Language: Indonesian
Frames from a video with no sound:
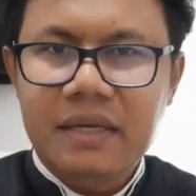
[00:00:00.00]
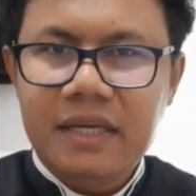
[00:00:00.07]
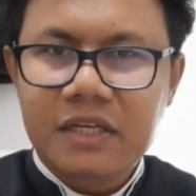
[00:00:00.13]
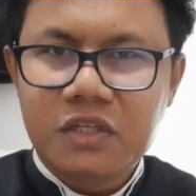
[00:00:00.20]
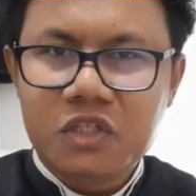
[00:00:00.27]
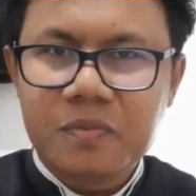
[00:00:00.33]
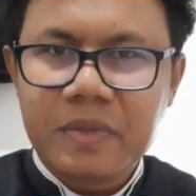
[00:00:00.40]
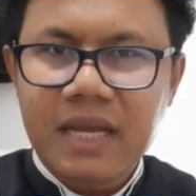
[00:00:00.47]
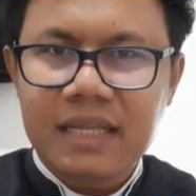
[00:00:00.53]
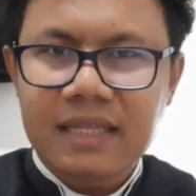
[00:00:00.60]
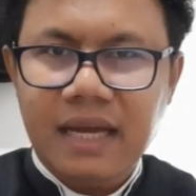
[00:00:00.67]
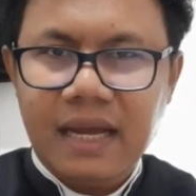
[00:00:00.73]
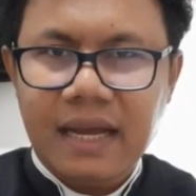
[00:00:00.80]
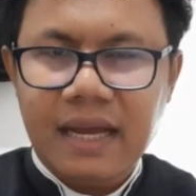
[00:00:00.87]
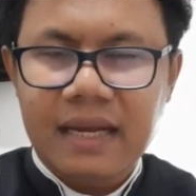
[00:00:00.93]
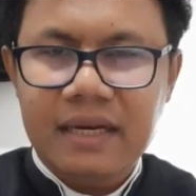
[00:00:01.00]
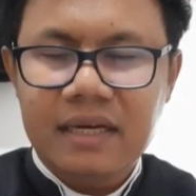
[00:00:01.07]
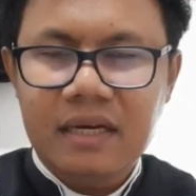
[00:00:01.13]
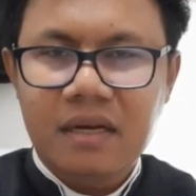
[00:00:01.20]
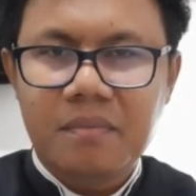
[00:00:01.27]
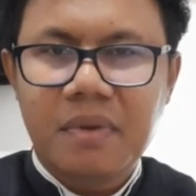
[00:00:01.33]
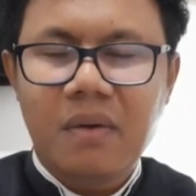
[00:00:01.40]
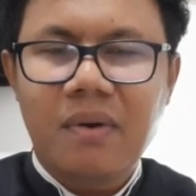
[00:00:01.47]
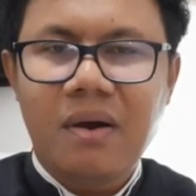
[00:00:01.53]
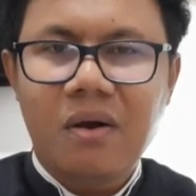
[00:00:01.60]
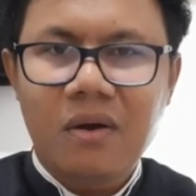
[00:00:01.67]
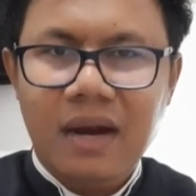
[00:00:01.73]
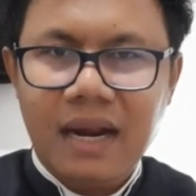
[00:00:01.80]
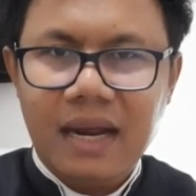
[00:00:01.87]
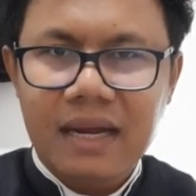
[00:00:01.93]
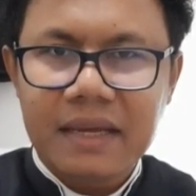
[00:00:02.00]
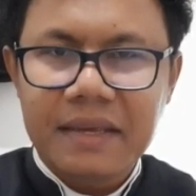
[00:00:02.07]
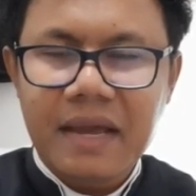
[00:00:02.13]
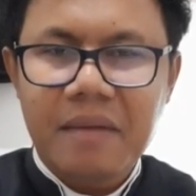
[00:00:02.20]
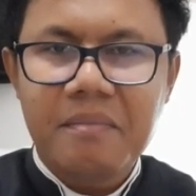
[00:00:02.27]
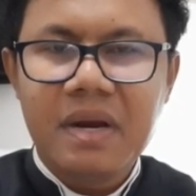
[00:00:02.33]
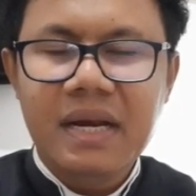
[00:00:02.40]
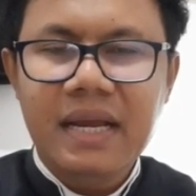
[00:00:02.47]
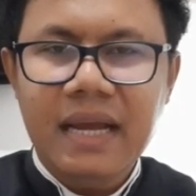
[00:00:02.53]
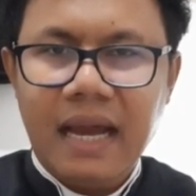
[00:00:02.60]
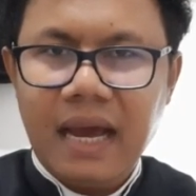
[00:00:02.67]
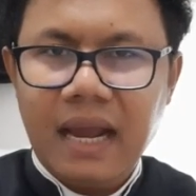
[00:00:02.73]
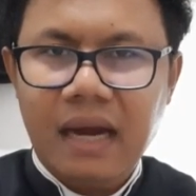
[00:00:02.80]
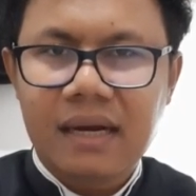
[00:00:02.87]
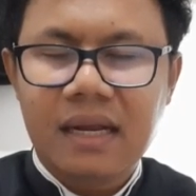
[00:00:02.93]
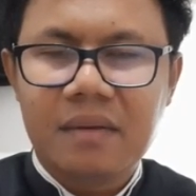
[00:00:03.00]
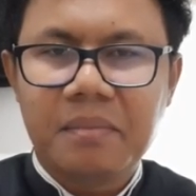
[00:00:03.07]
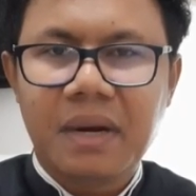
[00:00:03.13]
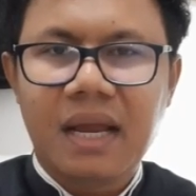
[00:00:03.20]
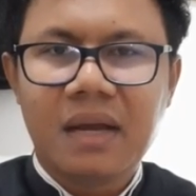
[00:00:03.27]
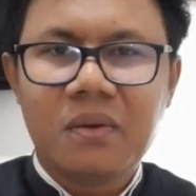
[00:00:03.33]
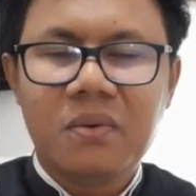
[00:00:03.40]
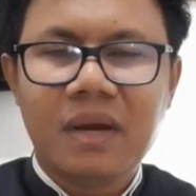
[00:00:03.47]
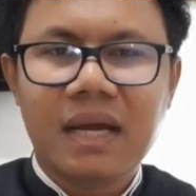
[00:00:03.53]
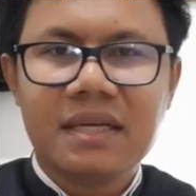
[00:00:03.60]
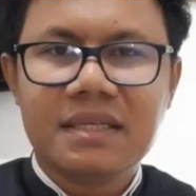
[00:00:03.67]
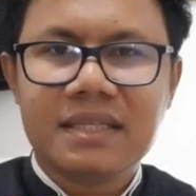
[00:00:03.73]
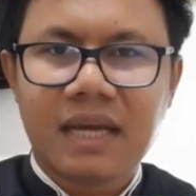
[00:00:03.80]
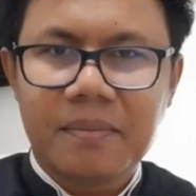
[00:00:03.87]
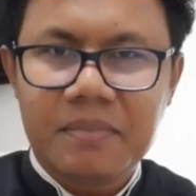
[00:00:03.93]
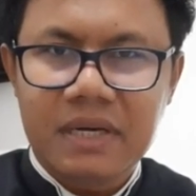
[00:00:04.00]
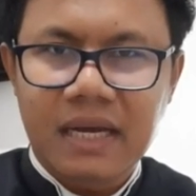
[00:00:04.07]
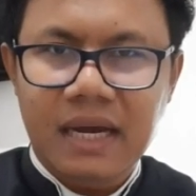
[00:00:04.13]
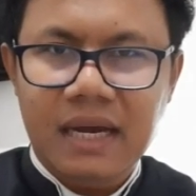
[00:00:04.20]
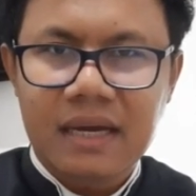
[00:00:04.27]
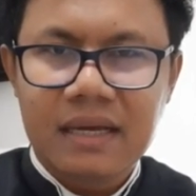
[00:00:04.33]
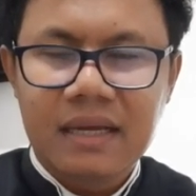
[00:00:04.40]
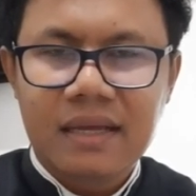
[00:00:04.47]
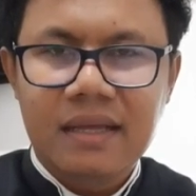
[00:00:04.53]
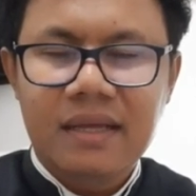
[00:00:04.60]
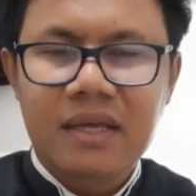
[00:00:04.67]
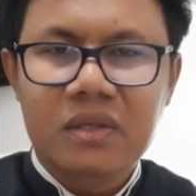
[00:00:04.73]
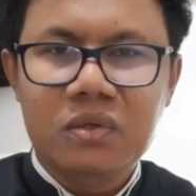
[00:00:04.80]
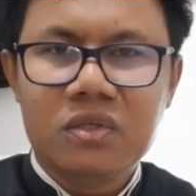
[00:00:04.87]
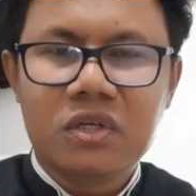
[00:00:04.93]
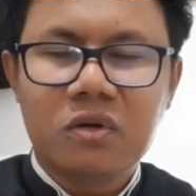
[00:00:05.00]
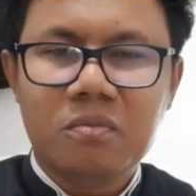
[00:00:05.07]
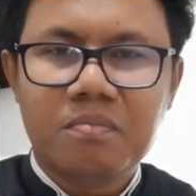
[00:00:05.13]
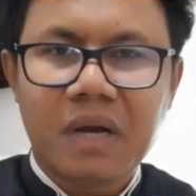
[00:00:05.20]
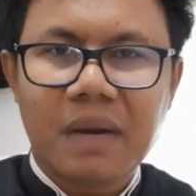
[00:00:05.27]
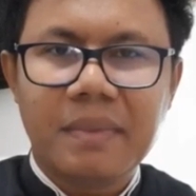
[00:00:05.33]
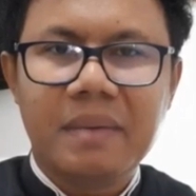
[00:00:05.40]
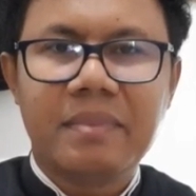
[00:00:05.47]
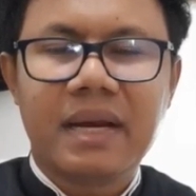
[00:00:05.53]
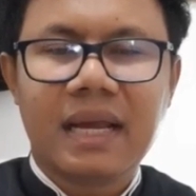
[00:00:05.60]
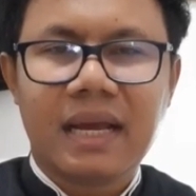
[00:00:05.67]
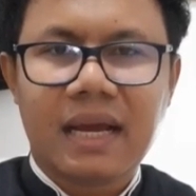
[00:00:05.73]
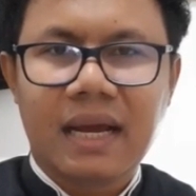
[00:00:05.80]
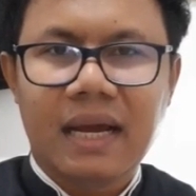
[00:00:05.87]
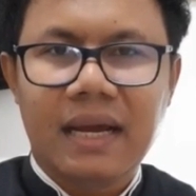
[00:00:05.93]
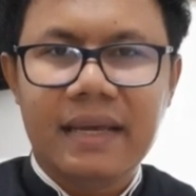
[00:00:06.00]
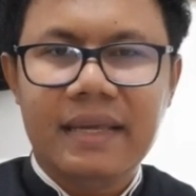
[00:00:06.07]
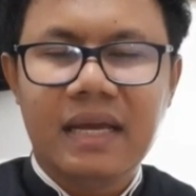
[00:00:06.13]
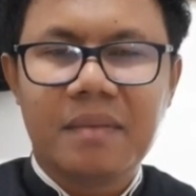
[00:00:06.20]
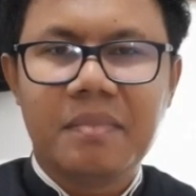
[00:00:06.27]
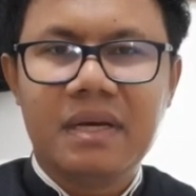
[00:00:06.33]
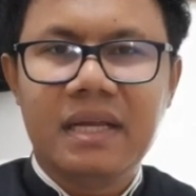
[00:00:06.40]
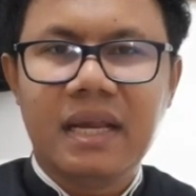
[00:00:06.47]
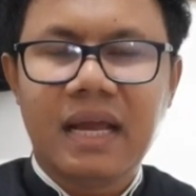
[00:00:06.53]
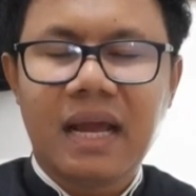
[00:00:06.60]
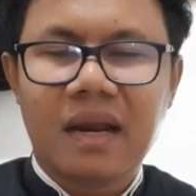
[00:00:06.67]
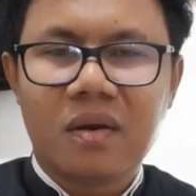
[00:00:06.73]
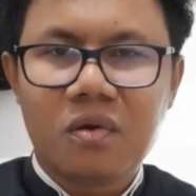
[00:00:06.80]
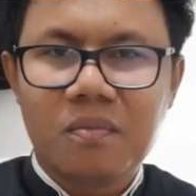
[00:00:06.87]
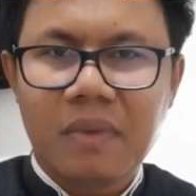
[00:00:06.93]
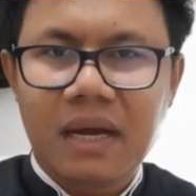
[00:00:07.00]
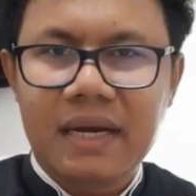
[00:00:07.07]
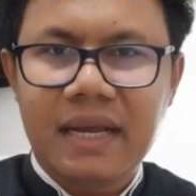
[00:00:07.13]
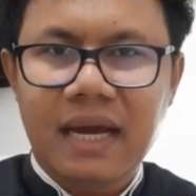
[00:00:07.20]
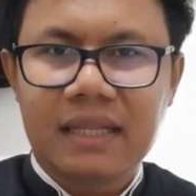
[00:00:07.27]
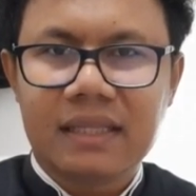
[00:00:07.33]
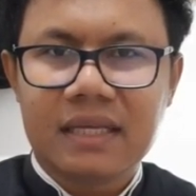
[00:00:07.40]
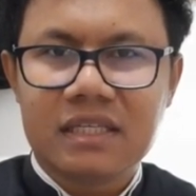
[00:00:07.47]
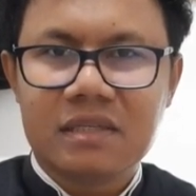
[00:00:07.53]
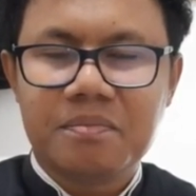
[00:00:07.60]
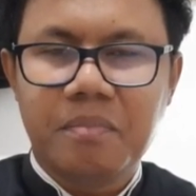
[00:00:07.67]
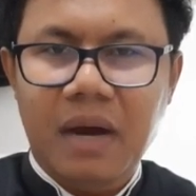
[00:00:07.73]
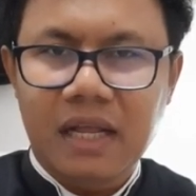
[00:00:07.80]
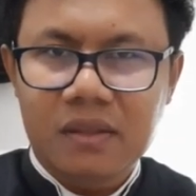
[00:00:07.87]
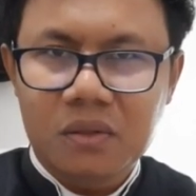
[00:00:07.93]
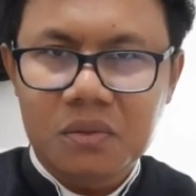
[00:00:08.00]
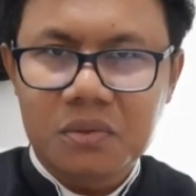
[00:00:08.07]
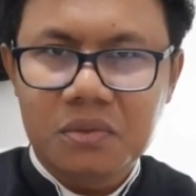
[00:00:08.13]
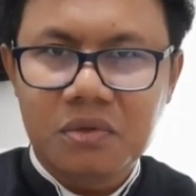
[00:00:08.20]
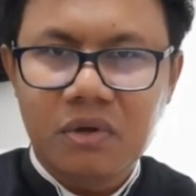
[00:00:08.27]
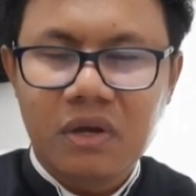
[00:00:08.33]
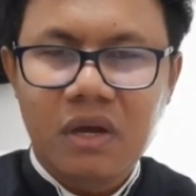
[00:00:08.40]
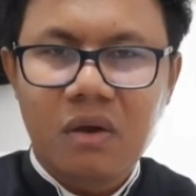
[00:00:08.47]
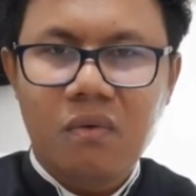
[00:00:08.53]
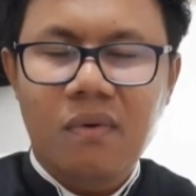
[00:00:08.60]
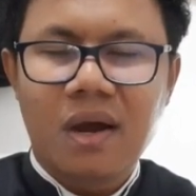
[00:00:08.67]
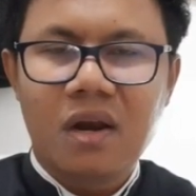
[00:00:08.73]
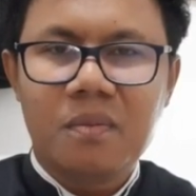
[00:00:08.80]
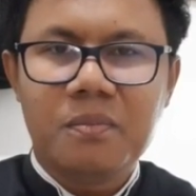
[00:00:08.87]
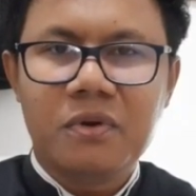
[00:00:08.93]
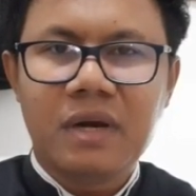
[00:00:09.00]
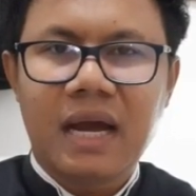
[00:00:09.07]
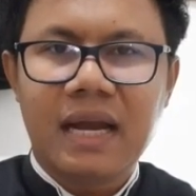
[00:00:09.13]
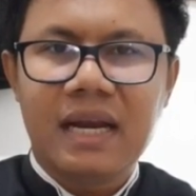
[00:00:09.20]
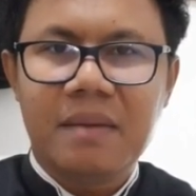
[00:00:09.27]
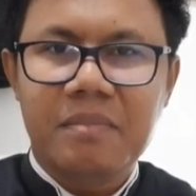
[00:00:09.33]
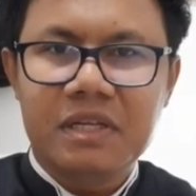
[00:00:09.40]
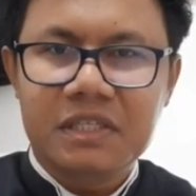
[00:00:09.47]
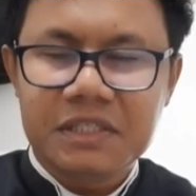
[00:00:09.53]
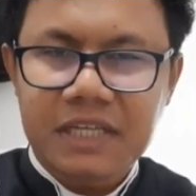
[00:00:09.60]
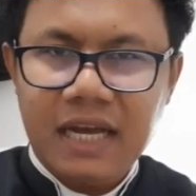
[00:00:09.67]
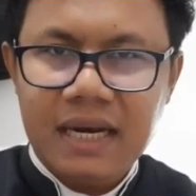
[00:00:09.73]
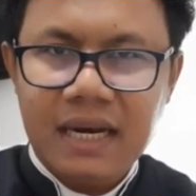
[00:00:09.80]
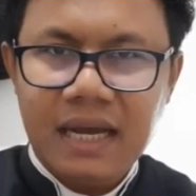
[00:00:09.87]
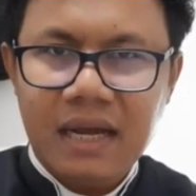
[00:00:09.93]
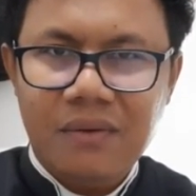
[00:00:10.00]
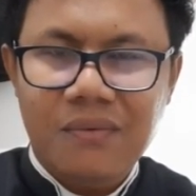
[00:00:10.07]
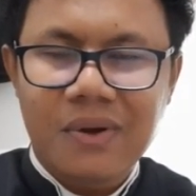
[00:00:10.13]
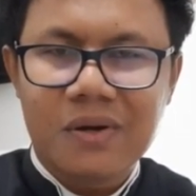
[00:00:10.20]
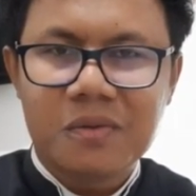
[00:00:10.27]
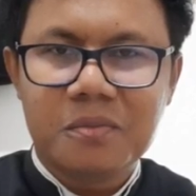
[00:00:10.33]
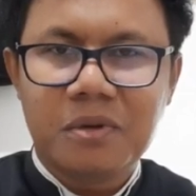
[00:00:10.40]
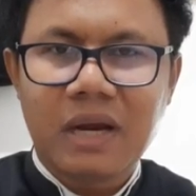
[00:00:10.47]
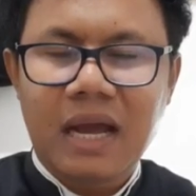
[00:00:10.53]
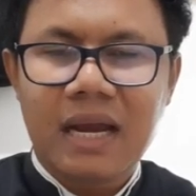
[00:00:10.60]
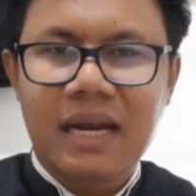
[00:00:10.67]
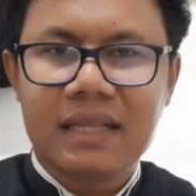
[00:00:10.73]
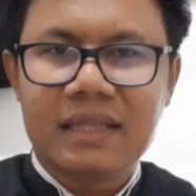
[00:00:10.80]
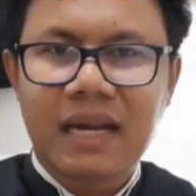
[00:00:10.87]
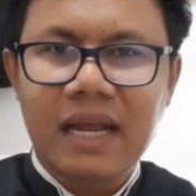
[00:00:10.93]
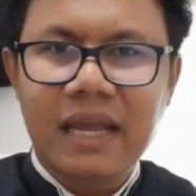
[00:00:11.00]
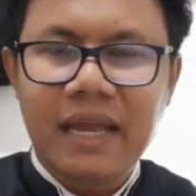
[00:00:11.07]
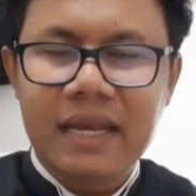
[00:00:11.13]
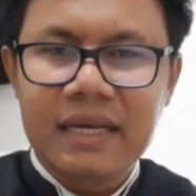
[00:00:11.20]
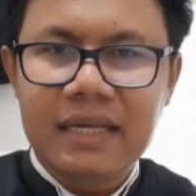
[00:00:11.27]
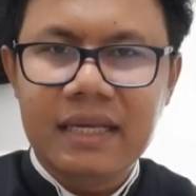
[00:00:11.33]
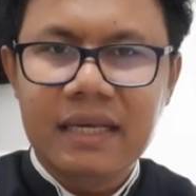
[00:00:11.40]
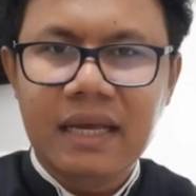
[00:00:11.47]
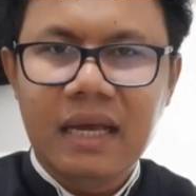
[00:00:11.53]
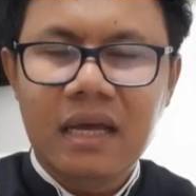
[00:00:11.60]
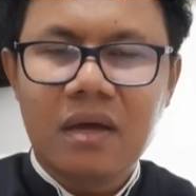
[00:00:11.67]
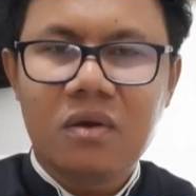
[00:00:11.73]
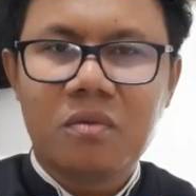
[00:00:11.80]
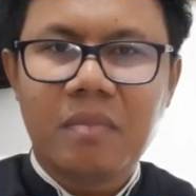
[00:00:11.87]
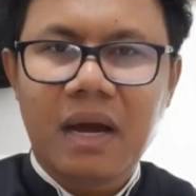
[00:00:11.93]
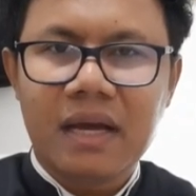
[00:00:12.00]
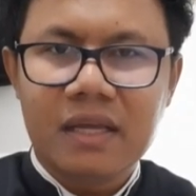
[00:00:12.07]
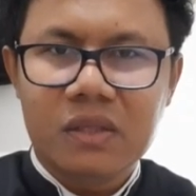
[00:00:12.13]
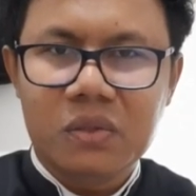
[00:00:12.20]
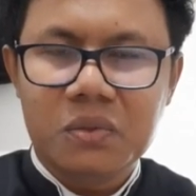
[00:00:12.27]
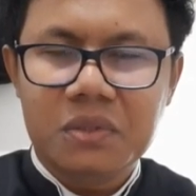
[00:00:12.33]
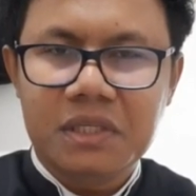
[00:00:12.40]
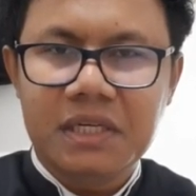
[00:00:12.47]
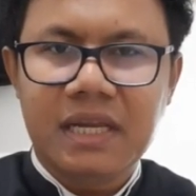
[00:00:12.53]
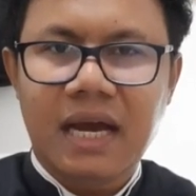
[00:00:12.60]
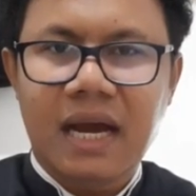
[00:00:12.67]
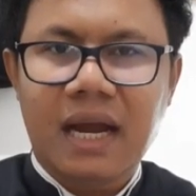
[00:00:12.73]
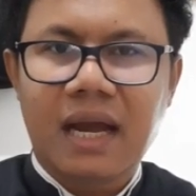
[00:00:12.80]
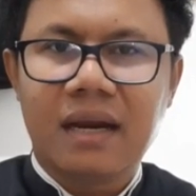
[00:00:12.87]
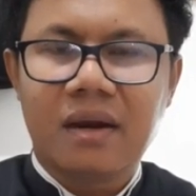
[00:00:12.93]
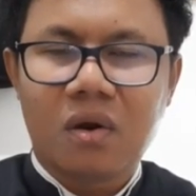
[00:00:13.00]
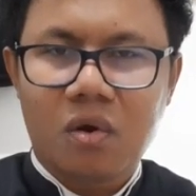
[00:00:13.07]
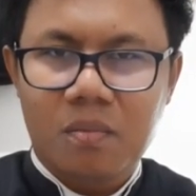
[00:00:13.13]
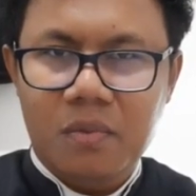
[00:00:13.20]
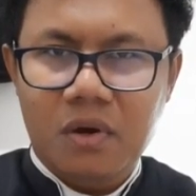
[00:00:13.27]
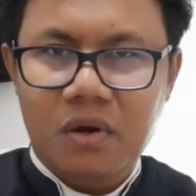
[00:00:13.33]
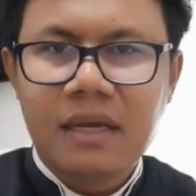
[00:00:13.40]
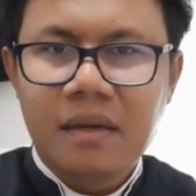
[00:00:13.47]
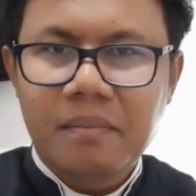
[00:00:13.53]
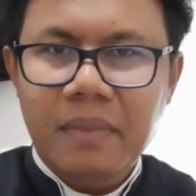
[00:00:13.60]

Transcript: Yesus menyatakan bahwa orang yang mendengar dan melakukan sabda itu seumpama mereka yang mendirikan rumah di atas batu, walaupun ada bencana, walaupun ada tragedi, rumah itu tidak akan roboh.